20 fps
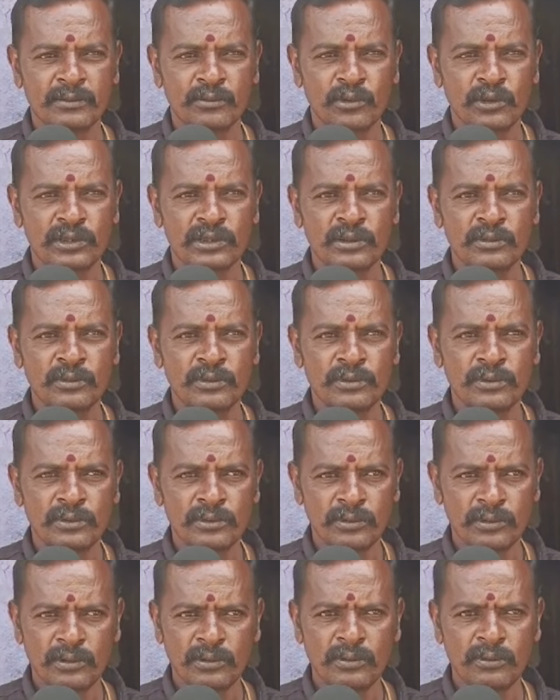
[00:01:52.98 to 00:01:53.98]
మొత్తము
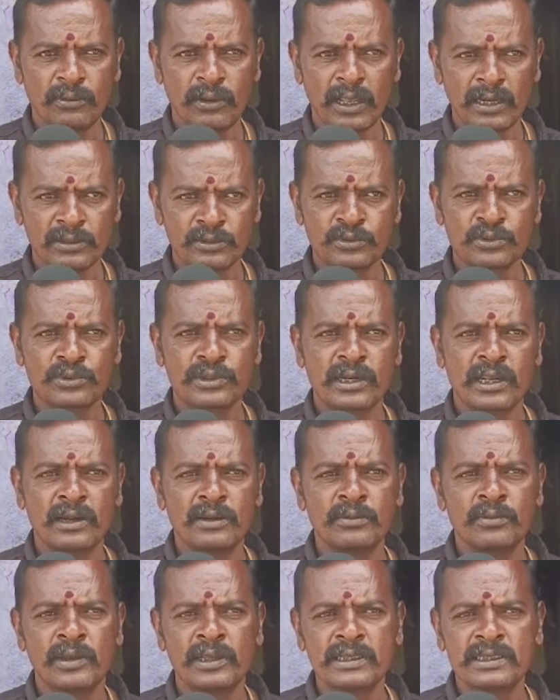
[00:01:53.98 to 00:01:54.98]
వాళ్ళ
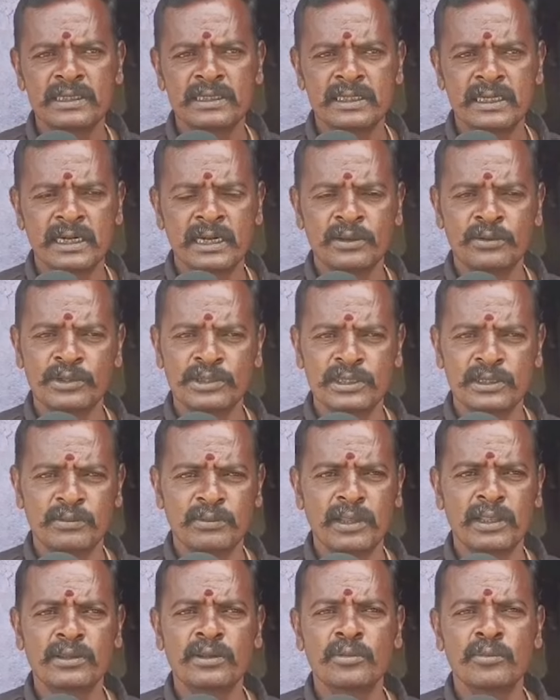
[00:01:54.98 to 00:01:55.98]
చుట్టాలు మంచి చెడ్డ
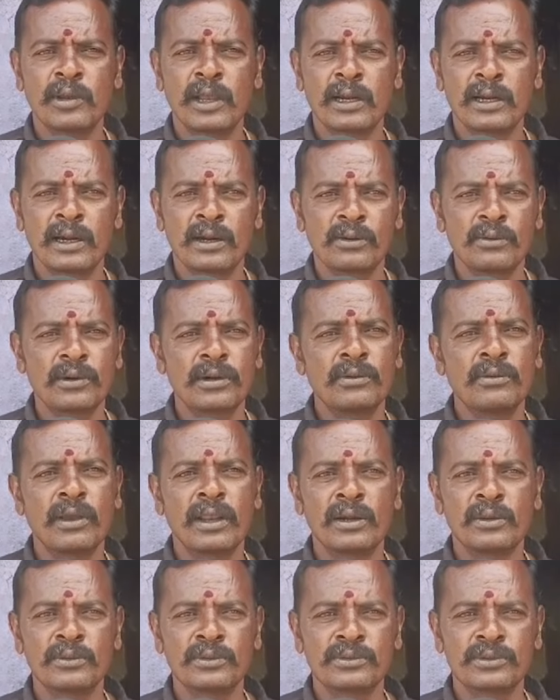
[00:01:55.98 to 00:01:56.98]
వచ్చినప్పుడు అందరూ మాట్లాడుకుంటూ
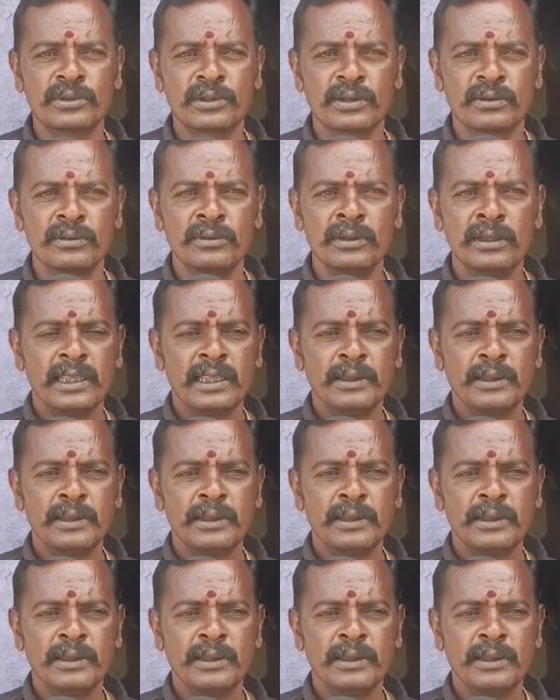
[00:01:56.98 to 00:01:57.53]
వాళ్ళు కూర్చున్నారు